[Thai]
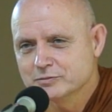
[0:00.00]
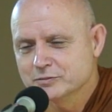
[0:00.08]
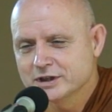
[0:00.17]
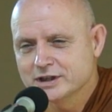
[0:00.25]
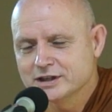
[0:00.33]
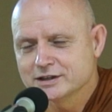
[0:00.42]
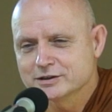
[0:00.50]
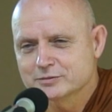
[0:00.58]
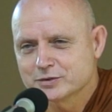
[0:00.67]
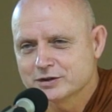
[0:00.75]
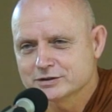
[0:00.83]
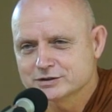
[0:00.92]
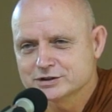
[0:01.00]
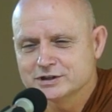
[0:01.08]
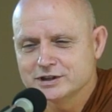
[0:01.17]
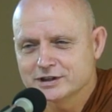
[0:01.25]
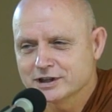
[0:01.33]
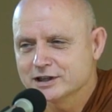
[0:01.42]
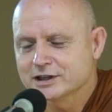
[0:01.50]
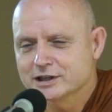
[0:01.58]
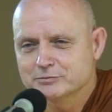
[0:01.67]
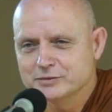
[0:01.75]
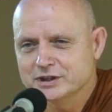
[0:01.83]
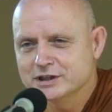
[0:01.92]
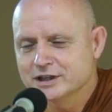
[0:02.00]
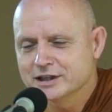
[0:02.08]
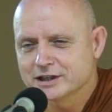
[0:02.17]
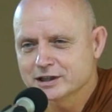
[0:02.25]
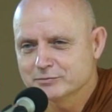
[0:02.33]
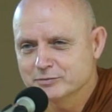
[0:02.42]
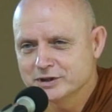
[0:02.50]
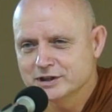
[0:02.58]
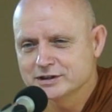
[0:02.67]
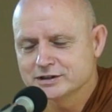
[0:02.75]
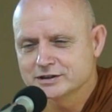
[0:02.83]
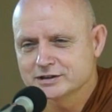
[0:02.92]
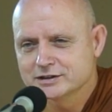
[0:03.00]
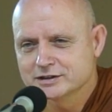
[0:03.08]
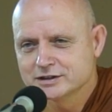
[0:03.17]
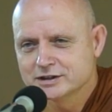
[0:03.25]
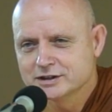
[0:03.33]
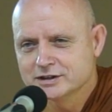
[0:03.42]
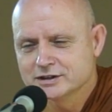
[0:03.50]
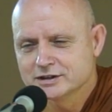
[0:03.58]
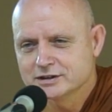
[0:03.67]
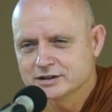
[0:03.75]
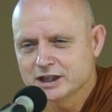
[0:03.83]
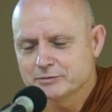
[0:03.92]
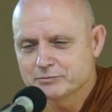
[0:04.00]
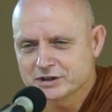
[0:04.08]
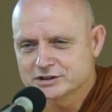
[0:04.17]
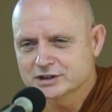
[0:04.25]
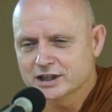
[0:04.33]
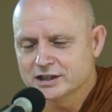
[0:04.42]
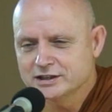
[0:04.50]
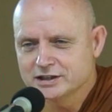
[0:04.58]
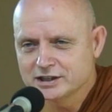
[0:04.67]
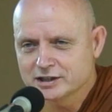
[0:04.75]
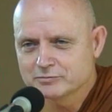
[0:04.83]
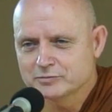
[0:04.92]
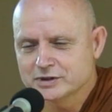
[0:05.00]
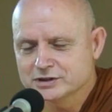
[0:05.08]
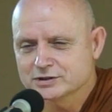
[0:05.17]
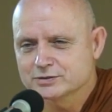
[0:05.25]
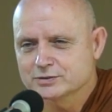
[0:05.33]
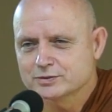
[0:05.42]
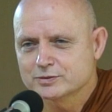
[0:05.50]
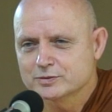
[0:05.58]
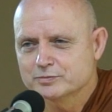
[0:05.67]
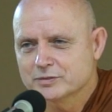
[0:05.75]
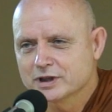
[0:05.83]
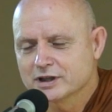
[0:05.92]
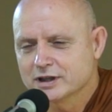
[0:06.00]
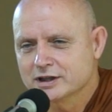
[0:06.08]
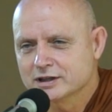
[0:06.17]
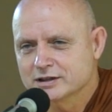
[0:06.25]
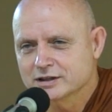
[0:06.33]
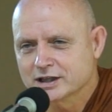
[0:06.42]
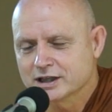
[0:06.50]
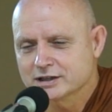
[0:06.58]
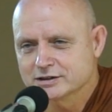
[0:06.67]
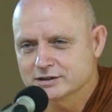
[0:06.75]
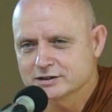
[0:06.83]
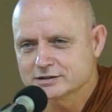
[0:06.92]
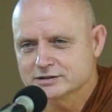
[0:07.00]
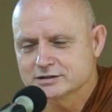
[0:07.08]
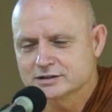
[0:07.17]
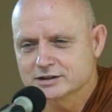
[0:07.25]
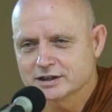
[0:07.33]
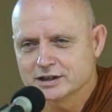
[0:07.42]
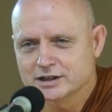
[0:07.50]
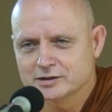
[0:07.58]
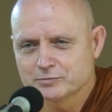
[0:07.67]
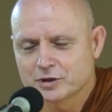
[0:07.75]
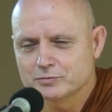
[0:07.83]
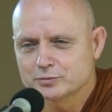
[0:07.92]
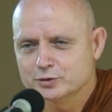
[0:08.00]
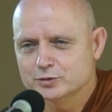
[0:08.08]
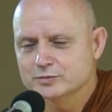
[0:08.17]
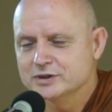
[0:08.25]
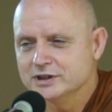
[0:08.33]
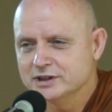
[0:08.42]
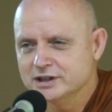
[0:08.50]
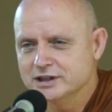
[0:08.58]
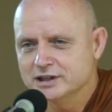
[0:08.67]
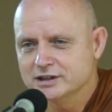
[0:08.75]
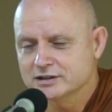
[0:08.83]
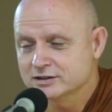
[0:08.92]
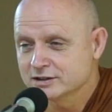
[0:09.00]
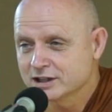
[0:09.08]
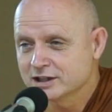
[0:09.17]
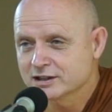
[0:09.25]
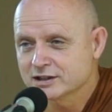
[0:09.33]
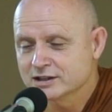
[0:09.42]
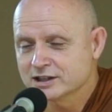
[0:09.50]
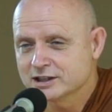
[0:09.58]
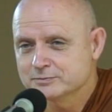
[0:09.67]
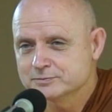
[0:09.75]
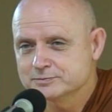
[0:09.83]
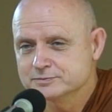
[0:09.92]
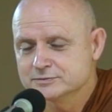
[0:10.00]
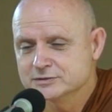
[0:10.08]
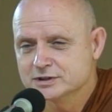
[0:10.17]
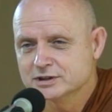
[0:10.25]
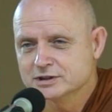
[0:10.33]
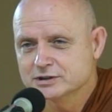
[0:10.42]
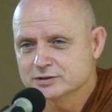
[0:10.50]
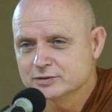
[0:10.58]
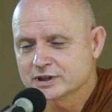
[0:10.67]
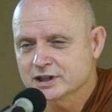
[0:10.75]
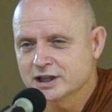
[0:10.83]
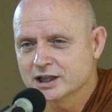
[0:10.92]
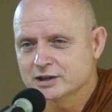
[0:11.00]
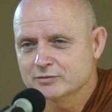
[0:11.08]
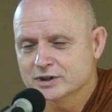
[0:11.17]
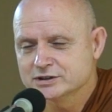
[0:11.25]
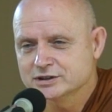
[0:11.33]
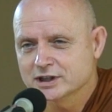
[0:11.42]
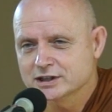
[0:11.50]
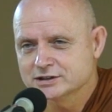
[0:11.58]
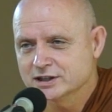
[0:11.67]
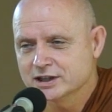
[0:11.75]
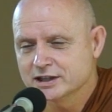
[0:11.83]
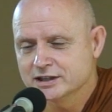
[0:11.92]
ไม่ได้เกิดเพราะเชื่อในคำพีใดคำพีหนึ่ง เหตุปัจจัยที่นำไปสู่การเกิดในภพภูมิที่ดีคือการกระทำด้วยกายวาจาใจ